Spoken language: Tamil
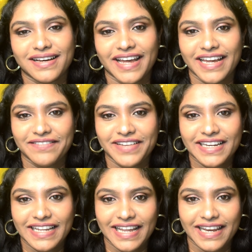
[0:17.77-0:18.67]
எங்கள்
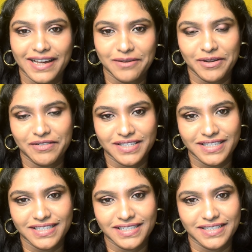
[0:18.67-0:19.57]
வீட்டில் எல்லாருமே
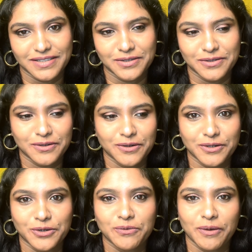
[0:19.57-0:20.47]
வந்து
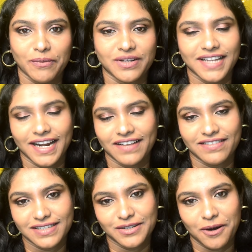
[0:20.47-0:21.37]
ஒரு டூ மெம்பர்ஸ் கிட்டே
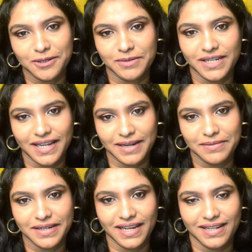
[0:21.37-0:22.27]
வந்து ஹாஸ்பிட்டலில்
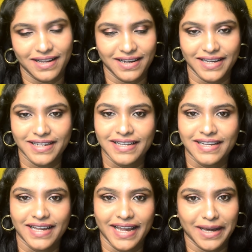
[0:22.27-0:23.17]
அட்மிட் ஆகிருந்தாங்க
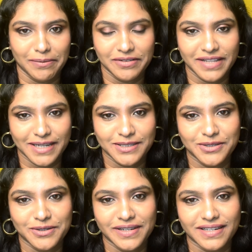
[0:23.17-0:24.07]
எங்கள் அம்மா வந்து
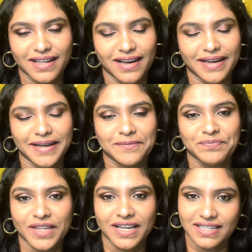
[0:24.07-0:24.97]
ஐசியூவில் இருந்தாங்க
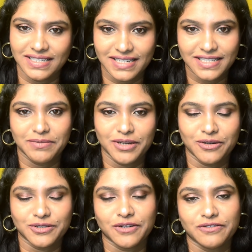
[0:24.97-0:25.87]
ஜஸ்ட்
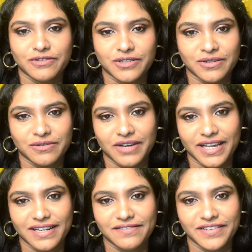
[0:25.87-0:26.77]
பிகாஸ் ஆஃப்
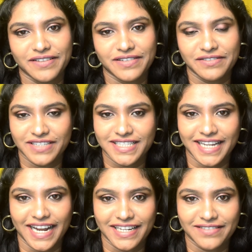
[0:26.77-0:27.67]
வைரல் ஃபீவர்
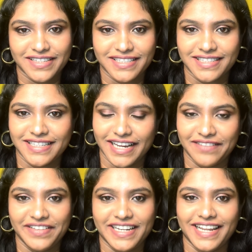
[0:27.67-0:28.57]
ஃபஸ்ட்டு எனக்கு வந்து
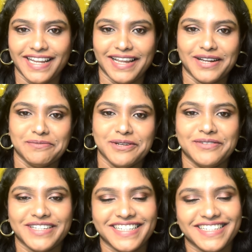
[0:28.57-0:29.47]
எங்கள் வீட்டில் எல்லாருக்குமே
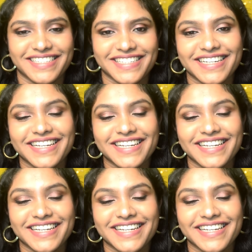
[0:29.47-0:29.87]
வந்துடுச்சு